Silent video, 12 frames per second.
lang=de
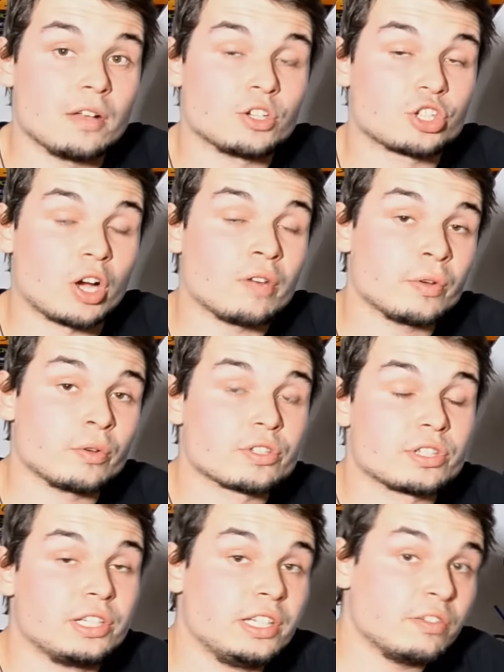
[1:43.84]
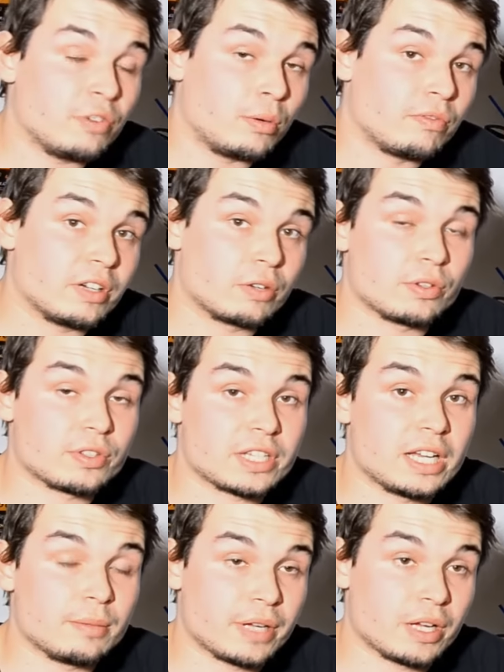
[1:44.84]
Schauen wir uns den Lieferumfang kurz
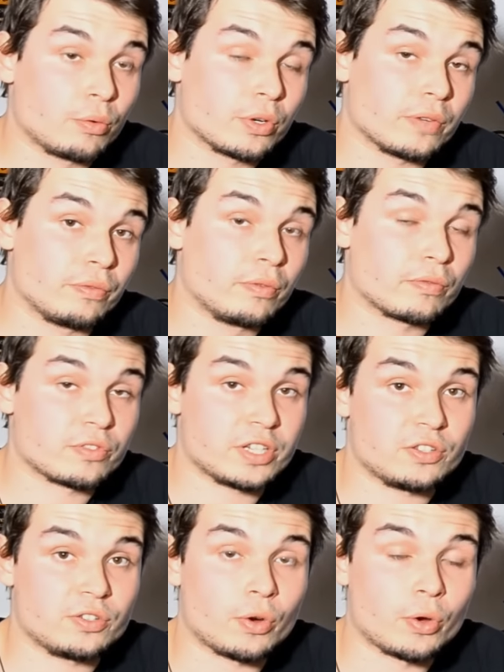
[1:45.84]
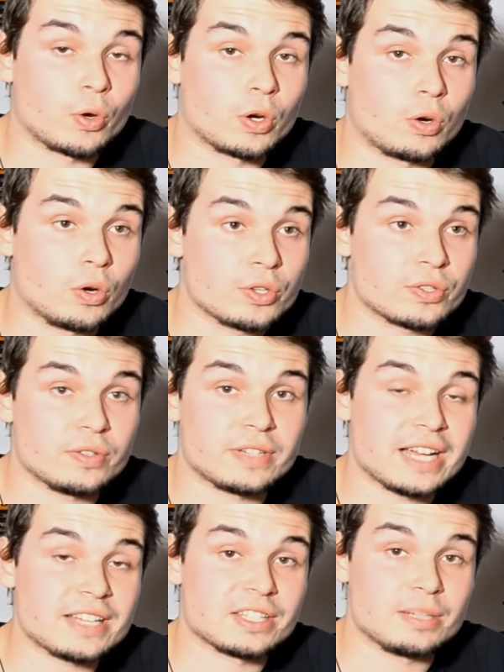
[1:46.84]
an bei 165 Euro Gehäuse.
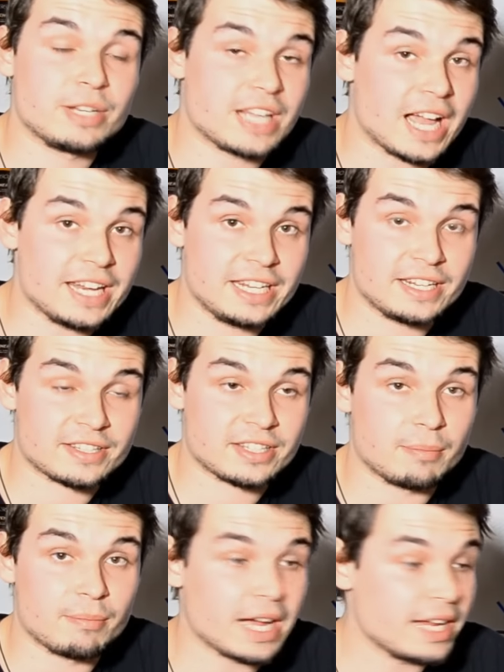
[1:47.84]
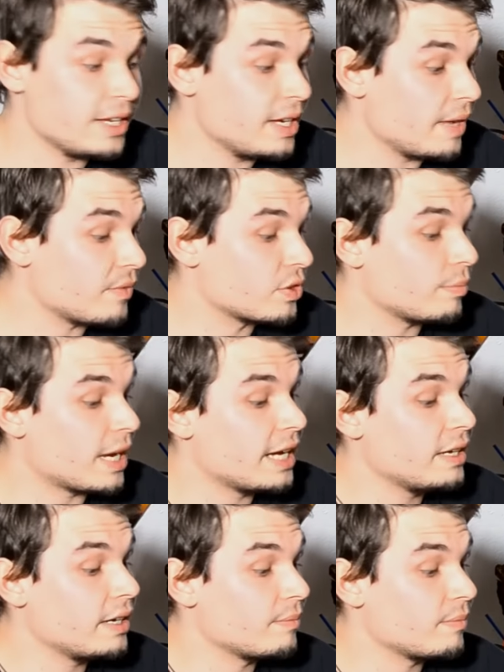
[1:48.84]
Da ist nämlich einiges dabei hier. Zum
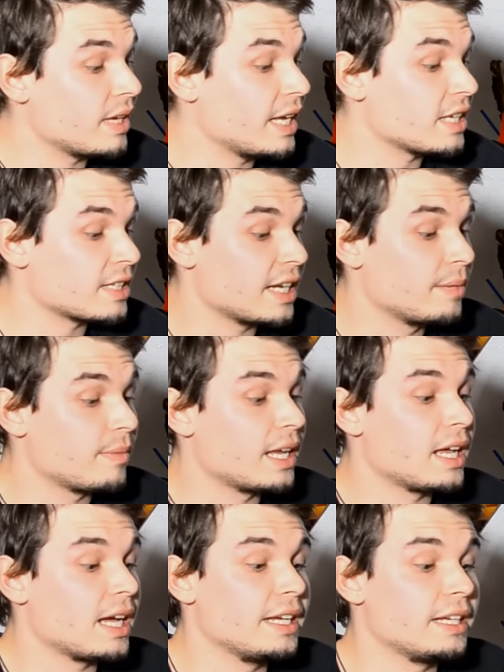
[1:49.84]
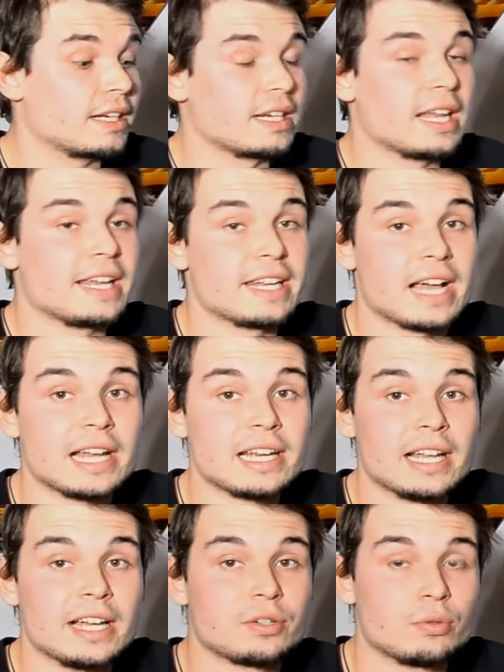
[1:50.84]
einen erst einmal eine kleine
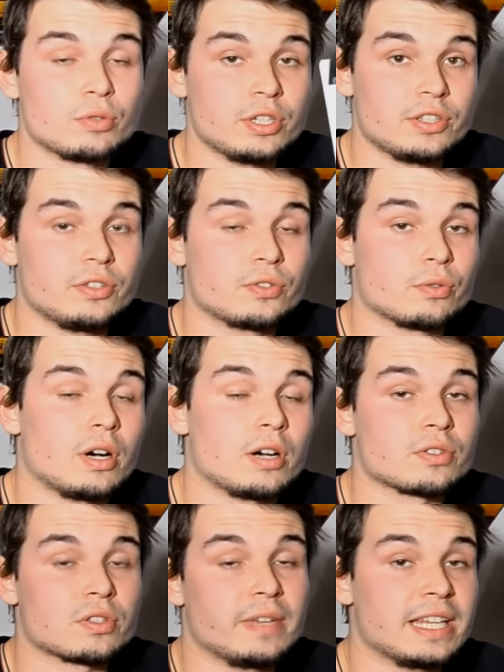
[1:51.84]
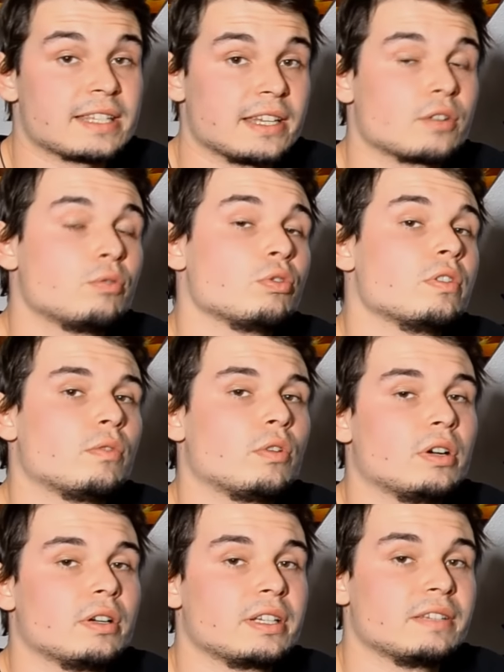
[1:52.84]
Anleitung. Die sieht so aus. Es wäre ja sehr cool
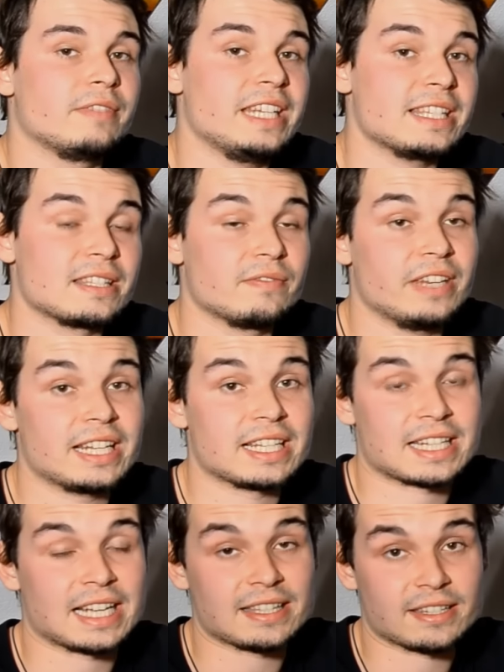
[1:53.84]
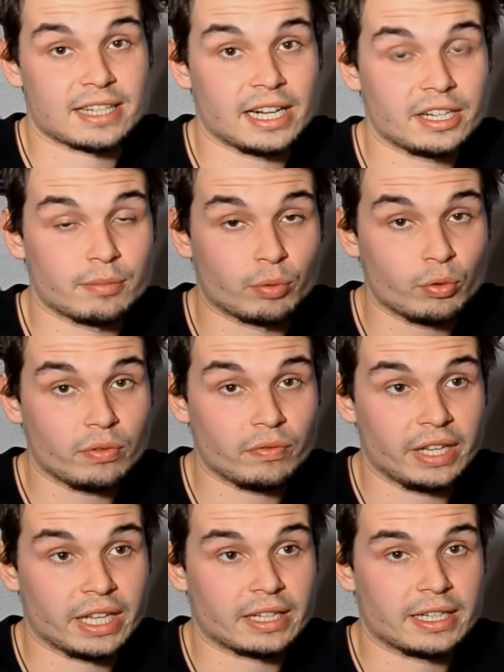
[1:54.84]
gewesen, wenn das ganze Teil
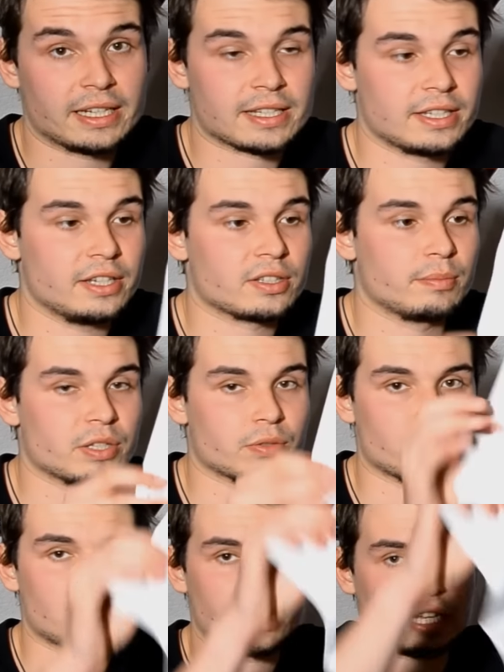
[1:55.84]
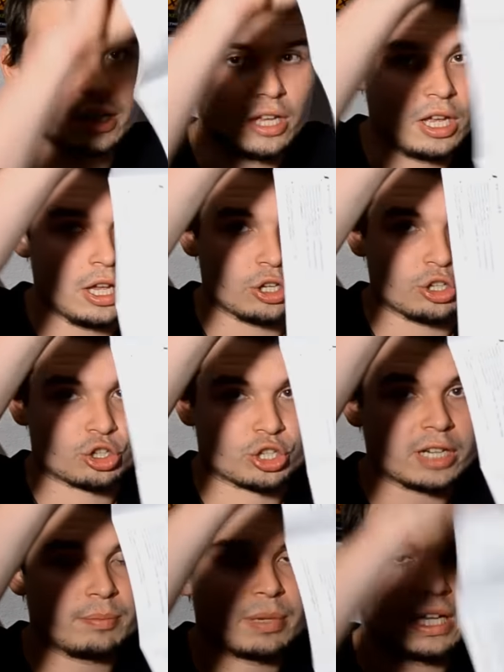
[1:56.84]
gebunden wäre, denn das hier ist mehr so ein kleiner äh,
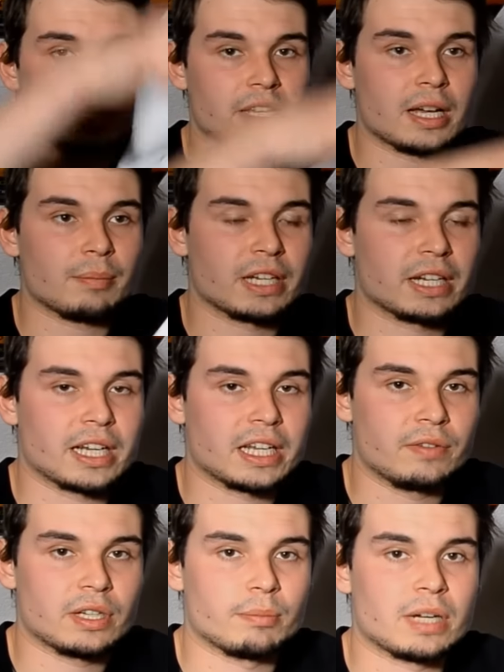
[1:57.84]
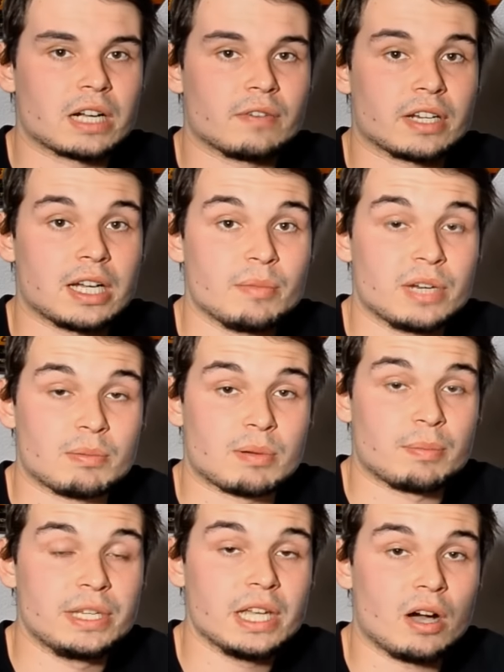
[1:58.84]
Stadtplan. Da hat man dann gleich wieder ein paar Quadratmeter
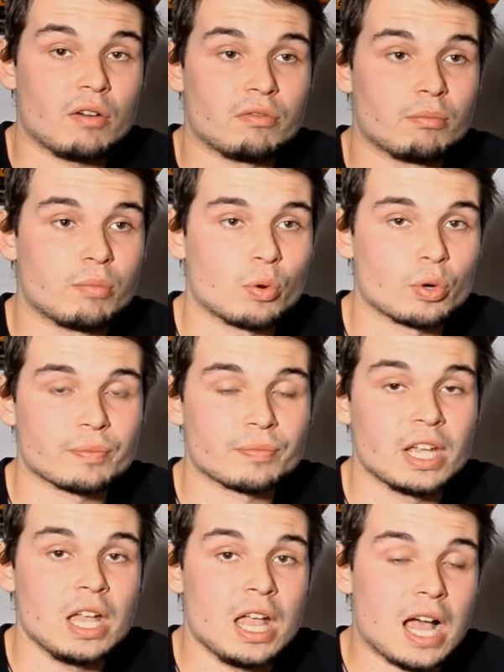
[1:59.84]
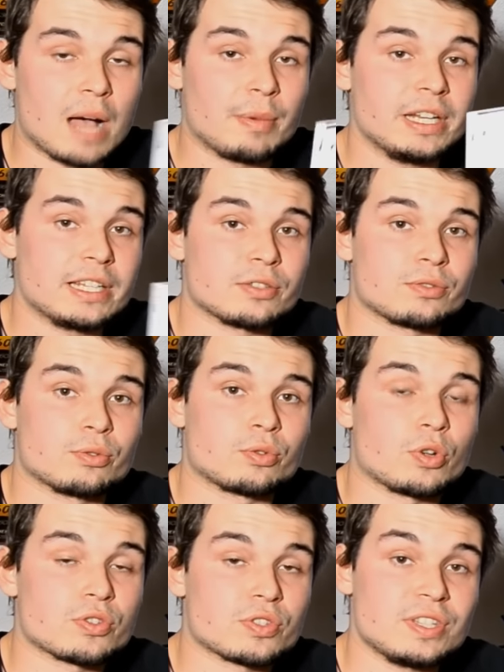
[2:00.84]
Papier auf dem Boden. Aber
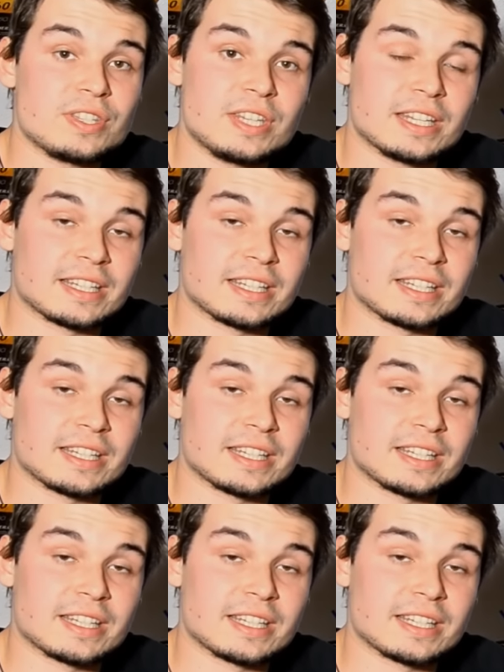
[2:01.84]
nichtsdestotrotz ist hier